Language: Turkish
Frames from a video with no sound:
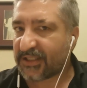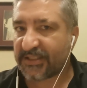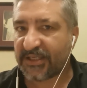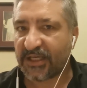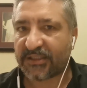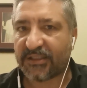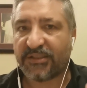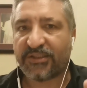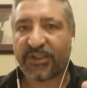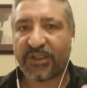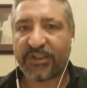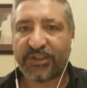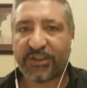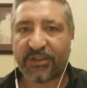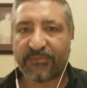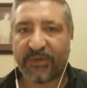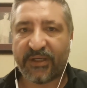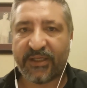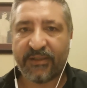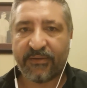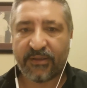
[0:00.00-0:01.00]
sakın
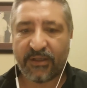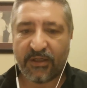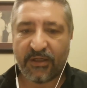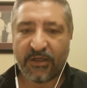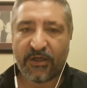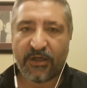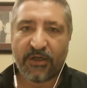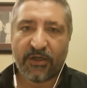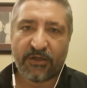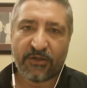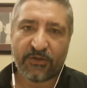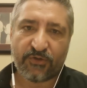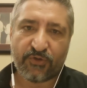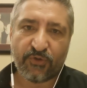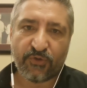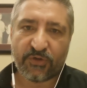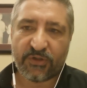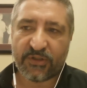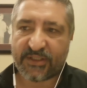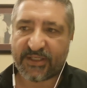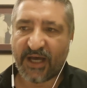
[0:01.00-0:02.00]
şaşırmayın. E,
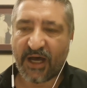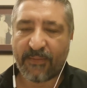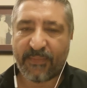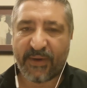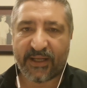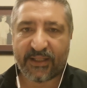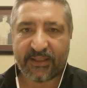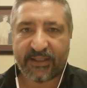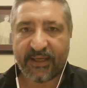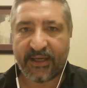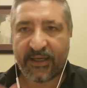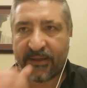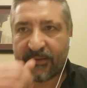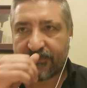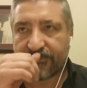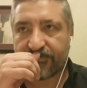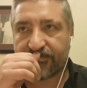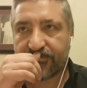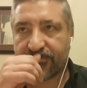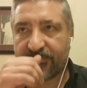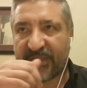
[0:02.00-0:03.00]
çünkü Sabek'te
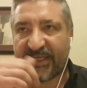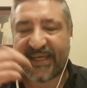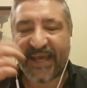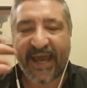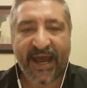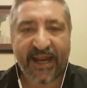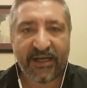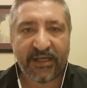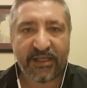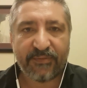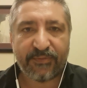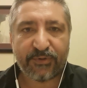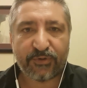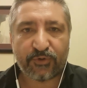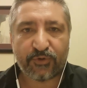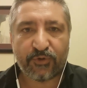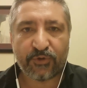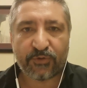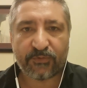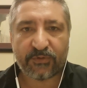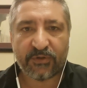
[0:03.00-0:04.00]
yerli bir
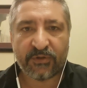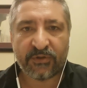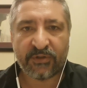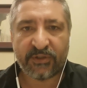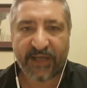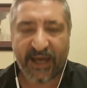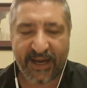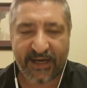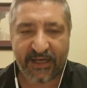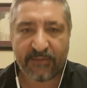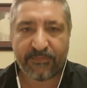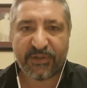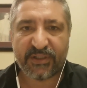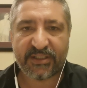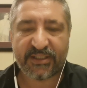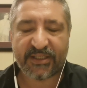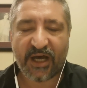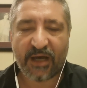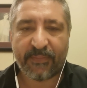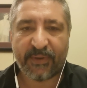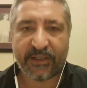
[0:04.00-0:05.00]
Türk e, yerli bir
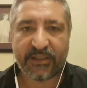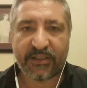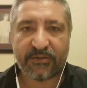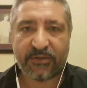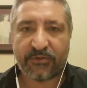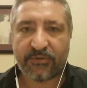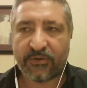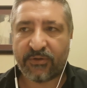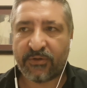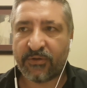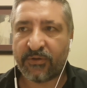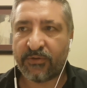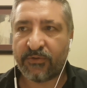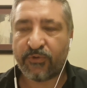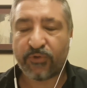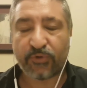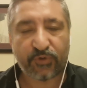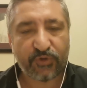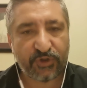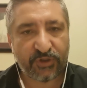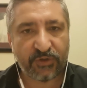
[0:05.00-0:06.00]
Sabek e,
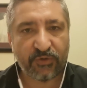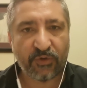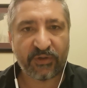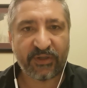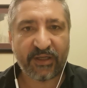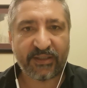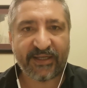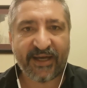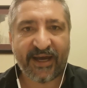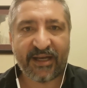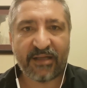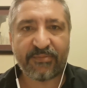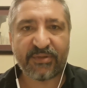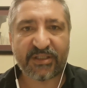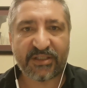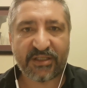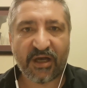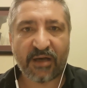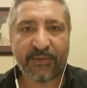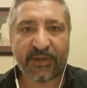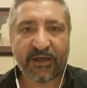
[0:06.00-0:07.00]
yurt dışında oynayan yerli bir
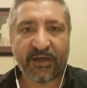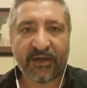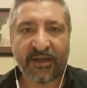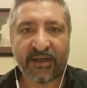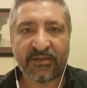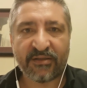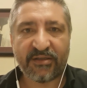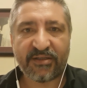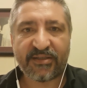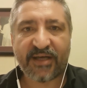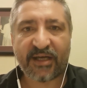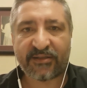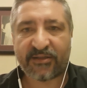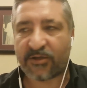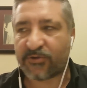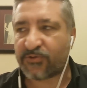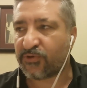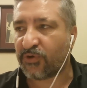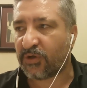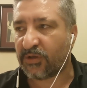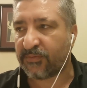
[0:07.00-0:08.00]
sabek bek arandığını
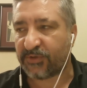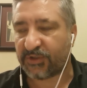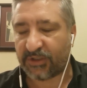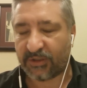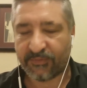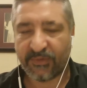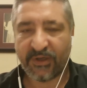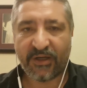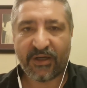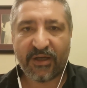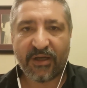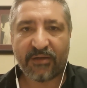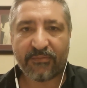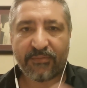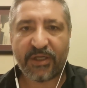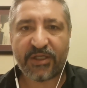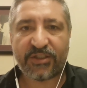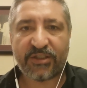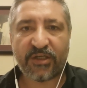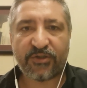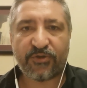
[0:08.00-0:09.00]
zaten söylemiştim.
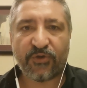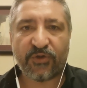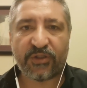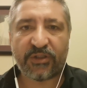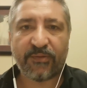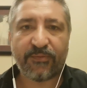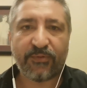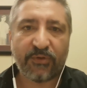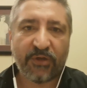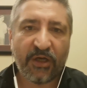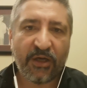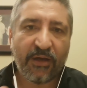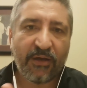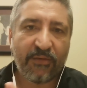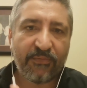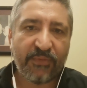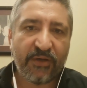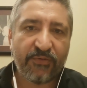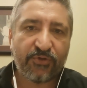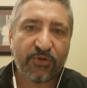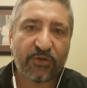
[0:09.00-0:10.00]
Beşiktaş yönetimi
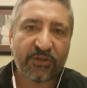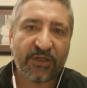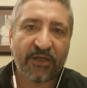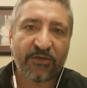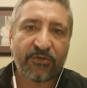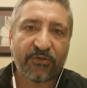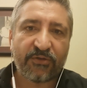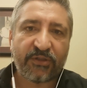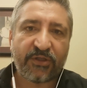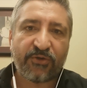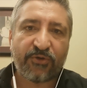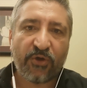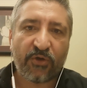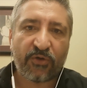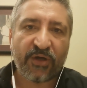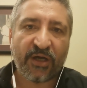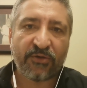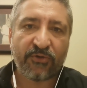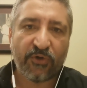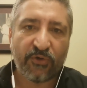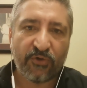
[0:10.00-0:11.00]
mevcut kadrodaki
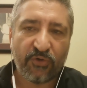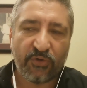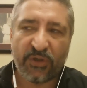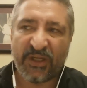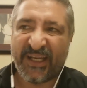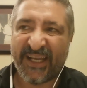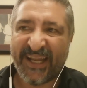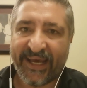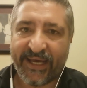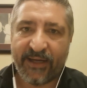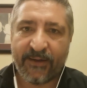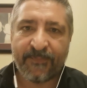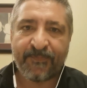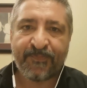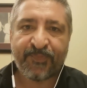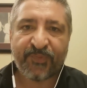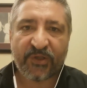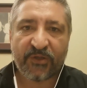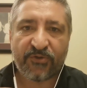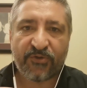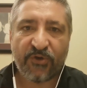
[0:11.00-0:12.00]
Gökhan Gönül ile
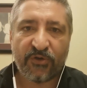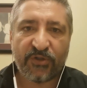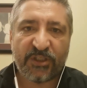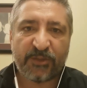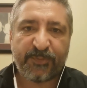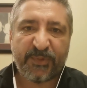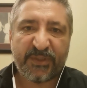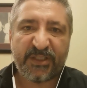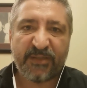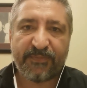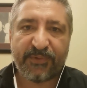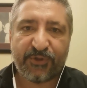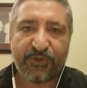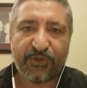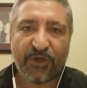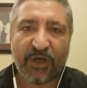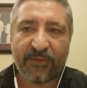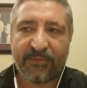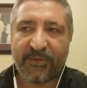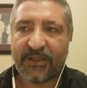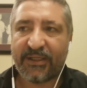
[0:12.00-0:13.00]
sözleşmesi
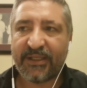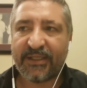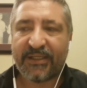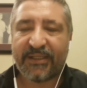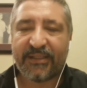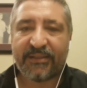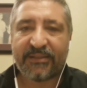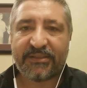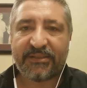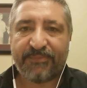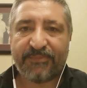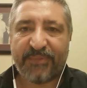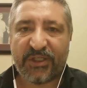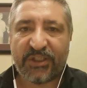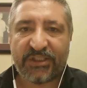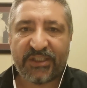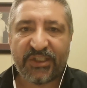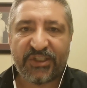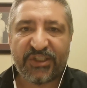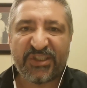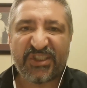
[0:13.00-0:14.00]
bitiyor ama
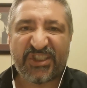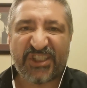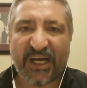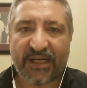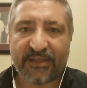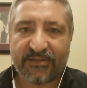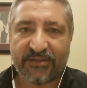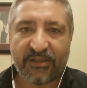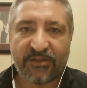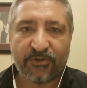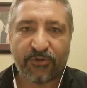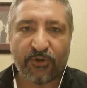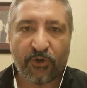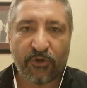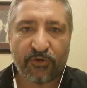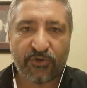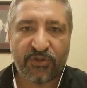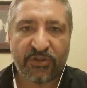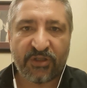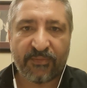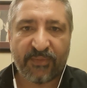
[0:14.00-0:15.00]
Beşiktaş'ın şartları
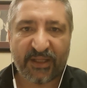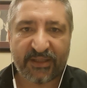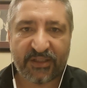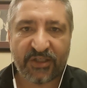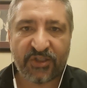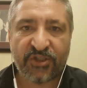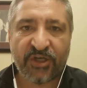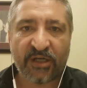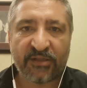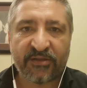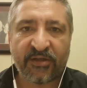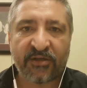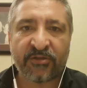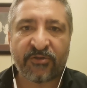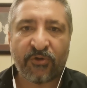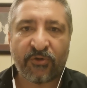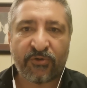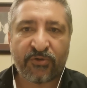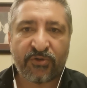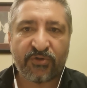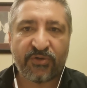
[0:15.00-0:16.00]
doğrultusunda, maddi şartları
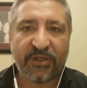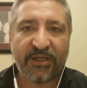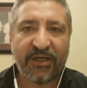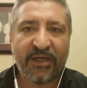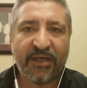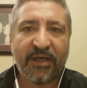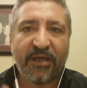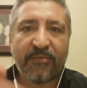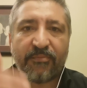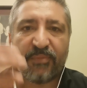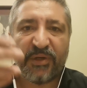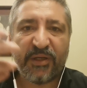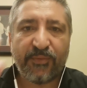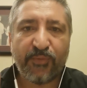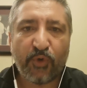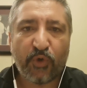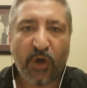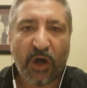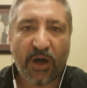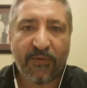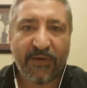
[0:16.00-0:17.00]
doğrultusunda bir
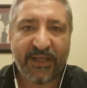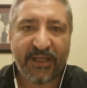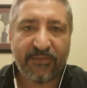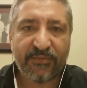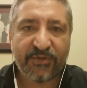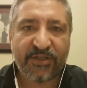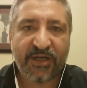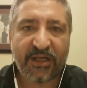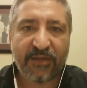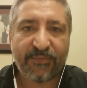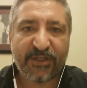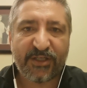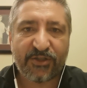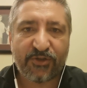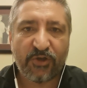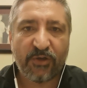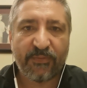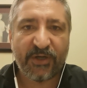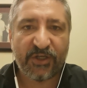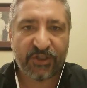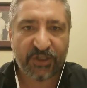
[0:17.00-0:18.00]
mukavele imzalamak
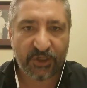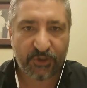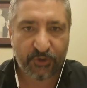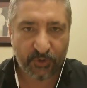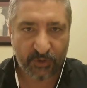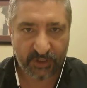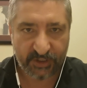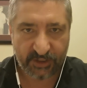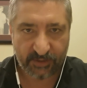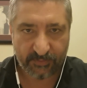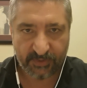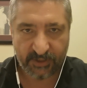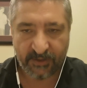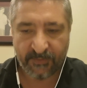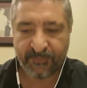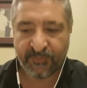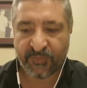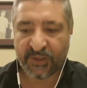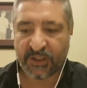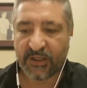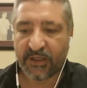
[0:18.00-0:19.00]
istiyor Beşiktaş yönetimi.
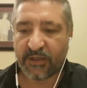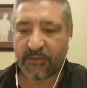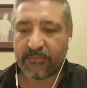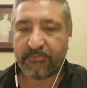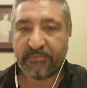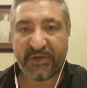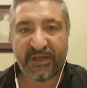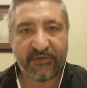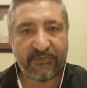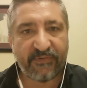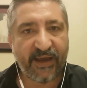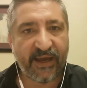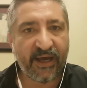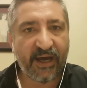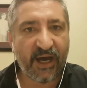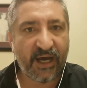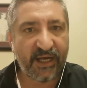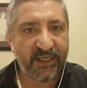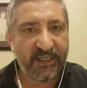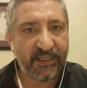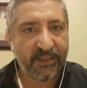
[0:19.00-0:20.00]
Bir
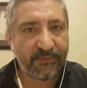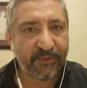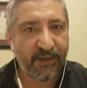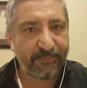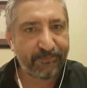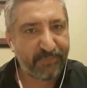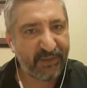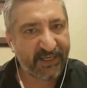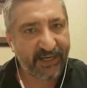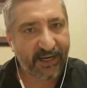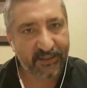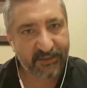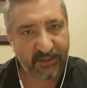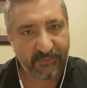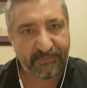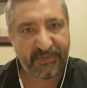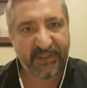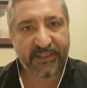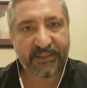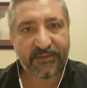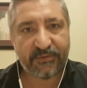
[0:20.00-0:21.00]
veya bir
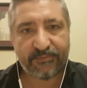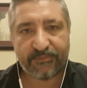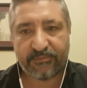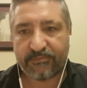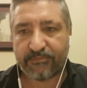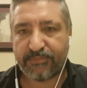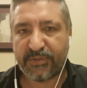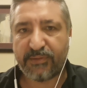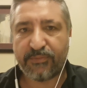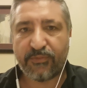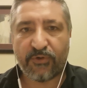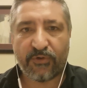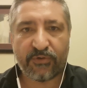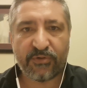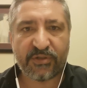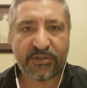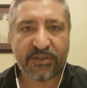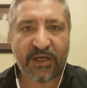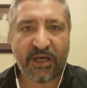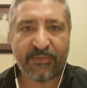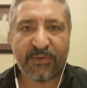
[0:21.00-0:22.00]
artı bir
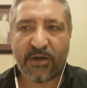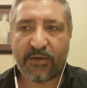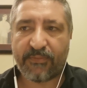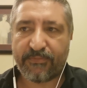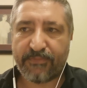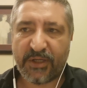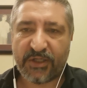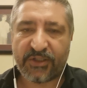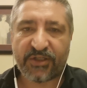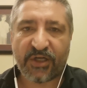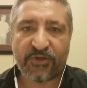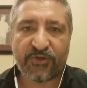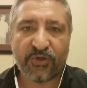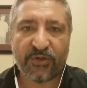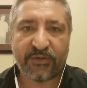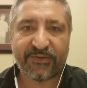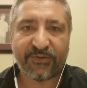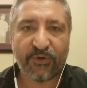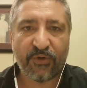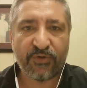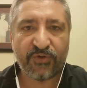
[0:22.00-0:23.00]
bilmiyoruz ama Beşiktaş
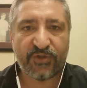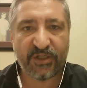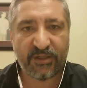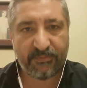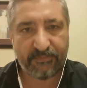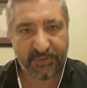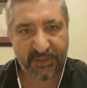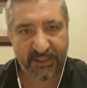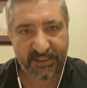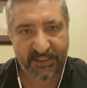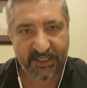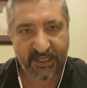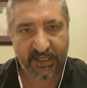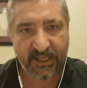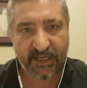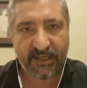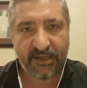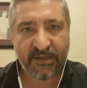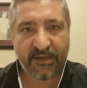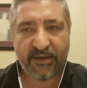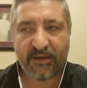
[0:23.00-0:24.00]
yönetimi önceli bir
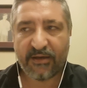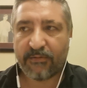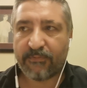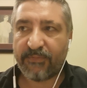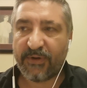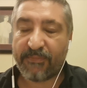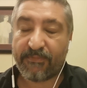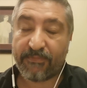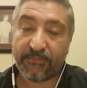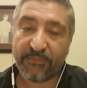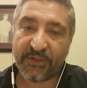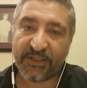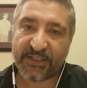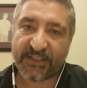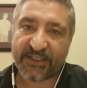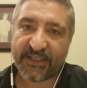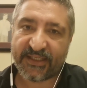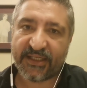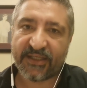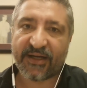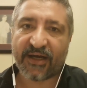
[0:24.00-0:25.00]
sene ve
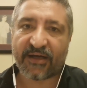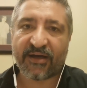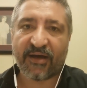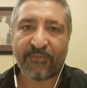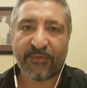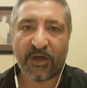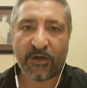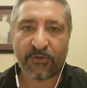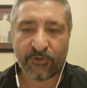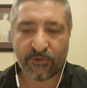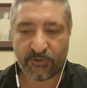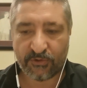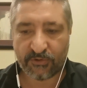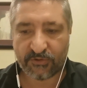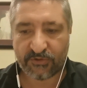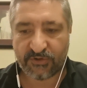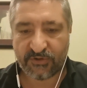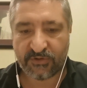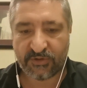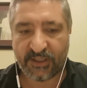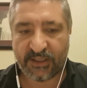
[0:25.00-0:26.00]
istediği rakamlar
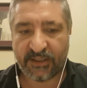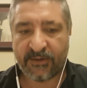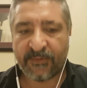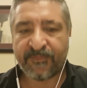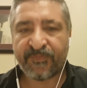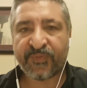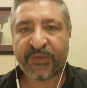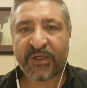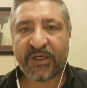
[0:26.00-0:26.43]
doğrultusunda